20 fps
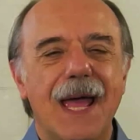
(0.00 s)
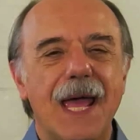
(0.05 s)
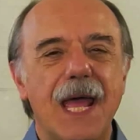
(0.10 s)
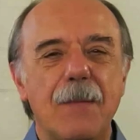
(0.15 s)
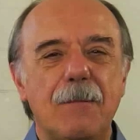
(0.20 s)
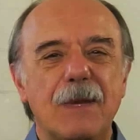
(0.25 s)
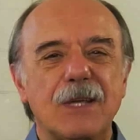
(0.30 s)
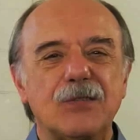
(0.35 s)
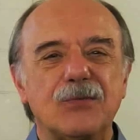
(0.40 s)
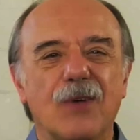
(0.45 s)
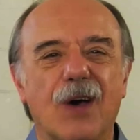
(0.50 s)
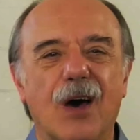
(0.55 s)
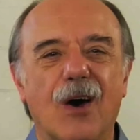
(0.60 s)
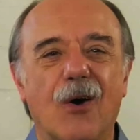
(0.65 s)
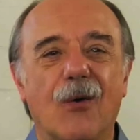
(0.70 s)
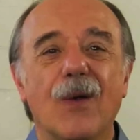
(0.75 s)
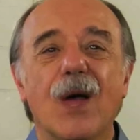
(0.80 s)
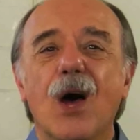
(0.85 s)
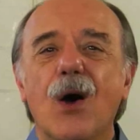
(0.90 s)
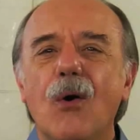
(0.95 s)
Ei,
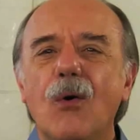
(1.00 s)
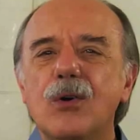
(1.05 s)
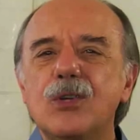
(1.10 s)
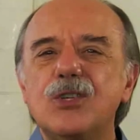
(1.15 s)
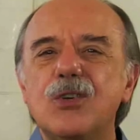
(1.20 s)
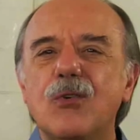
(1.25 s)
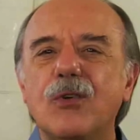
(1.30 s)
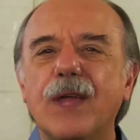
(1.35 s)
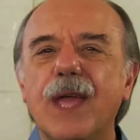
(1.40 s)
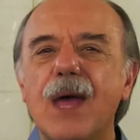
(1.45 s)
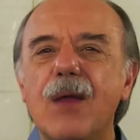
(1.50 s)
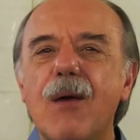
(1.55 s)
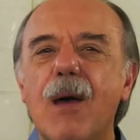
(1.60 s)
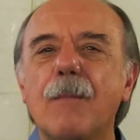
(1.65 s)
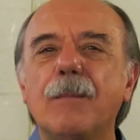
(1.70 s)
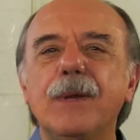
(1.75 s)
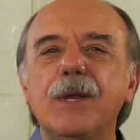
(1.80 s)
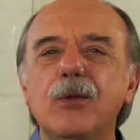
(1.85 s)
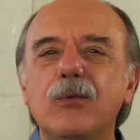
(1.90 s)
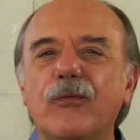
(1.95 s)
pessoal, hoje eu quero
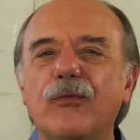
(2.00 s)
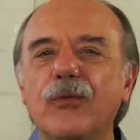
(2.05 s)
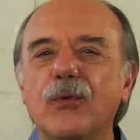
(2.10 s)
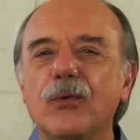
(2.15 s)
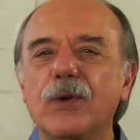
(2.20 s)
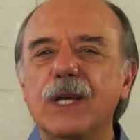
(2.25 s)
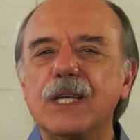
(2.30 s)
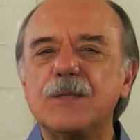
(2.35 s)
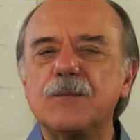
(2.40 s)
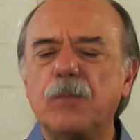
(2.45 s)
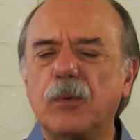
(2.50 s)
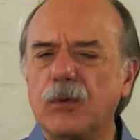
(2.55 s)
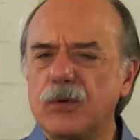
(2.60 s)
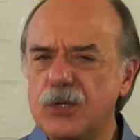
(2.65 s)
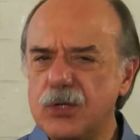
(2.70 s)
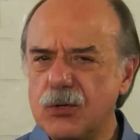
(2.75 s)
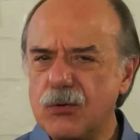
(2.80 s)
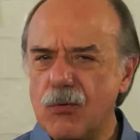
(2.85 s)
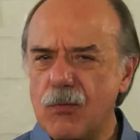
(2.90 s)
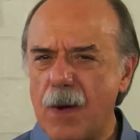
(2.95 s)
abrir o Vroom
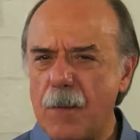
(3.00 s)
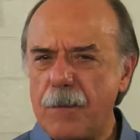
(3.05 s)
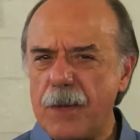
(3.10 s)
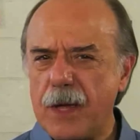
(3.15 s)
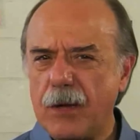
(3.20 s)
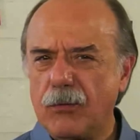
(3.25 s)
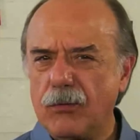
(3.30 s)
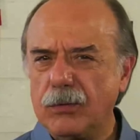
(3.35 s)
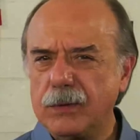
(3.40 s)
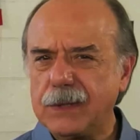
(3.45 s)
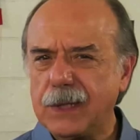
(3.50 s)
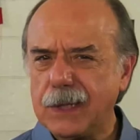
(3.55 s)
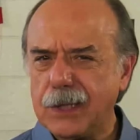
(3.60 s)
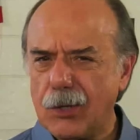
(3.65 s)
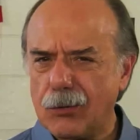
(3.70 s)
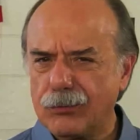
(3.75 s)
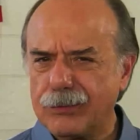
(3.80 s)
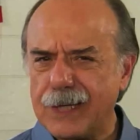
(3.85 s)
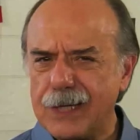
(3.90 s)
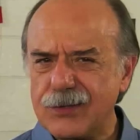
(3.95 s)
Responde com uma pergunta
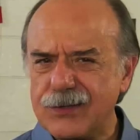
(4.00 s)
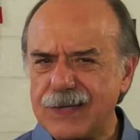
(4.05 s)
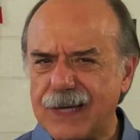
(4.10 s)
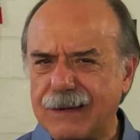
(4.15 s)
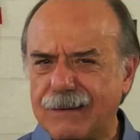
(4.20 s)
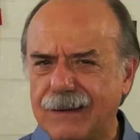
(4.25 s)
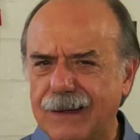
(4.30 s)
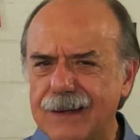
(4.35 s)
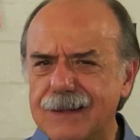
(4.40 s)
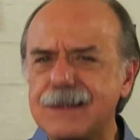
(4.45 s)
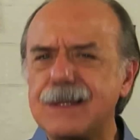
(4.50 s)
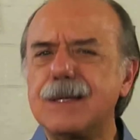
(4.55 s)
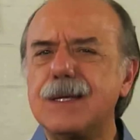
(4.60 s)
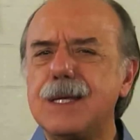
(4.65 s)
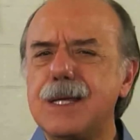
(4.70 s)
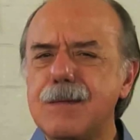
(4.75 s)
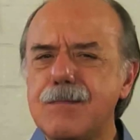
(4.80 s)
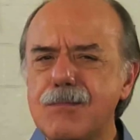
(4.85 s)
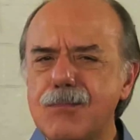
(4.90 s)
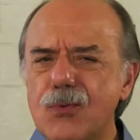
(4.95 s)
que eu tenho certeza
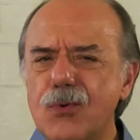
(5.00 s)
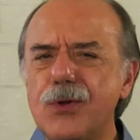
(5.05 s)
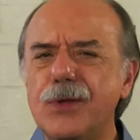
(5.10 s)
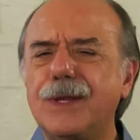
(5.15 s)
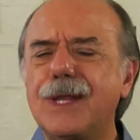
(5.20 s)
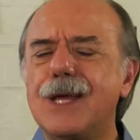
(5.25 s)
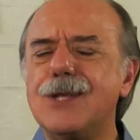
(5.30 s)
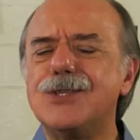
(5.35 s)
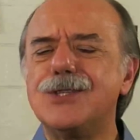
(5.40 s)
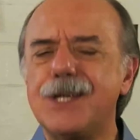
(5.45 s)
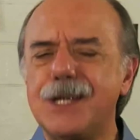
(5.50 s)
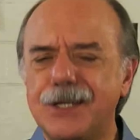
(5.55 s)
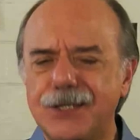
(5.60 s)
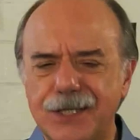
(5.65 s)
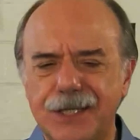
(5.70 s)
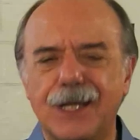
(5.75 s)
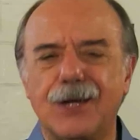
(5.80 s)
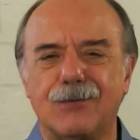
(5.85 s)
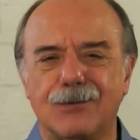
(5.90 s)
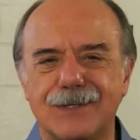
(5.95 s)
que muita
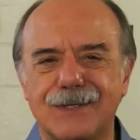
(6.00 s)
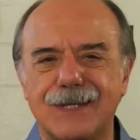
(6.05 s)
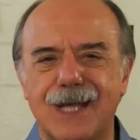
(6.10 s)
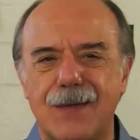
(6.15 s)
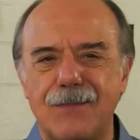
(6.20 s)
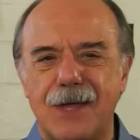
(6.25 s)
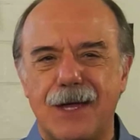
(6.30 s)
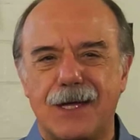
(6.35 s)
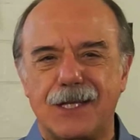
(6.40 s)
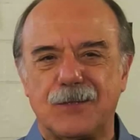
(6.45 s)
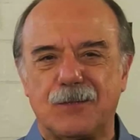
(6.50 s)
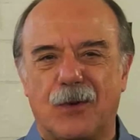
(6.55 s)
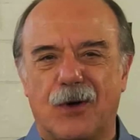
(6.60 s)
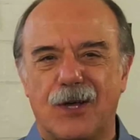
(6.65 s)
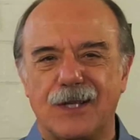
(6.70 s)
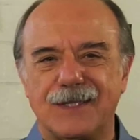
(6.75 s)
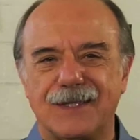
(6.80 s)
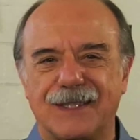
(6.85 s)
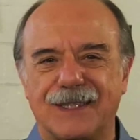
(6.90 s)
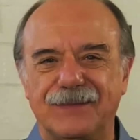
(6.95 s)
gente não sabe a
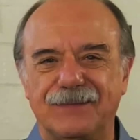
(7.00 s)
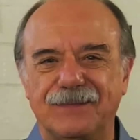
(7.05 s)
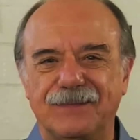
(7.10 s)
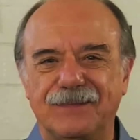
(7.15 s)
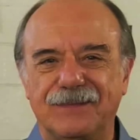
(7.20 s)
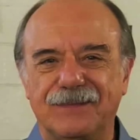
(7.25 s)
resposta.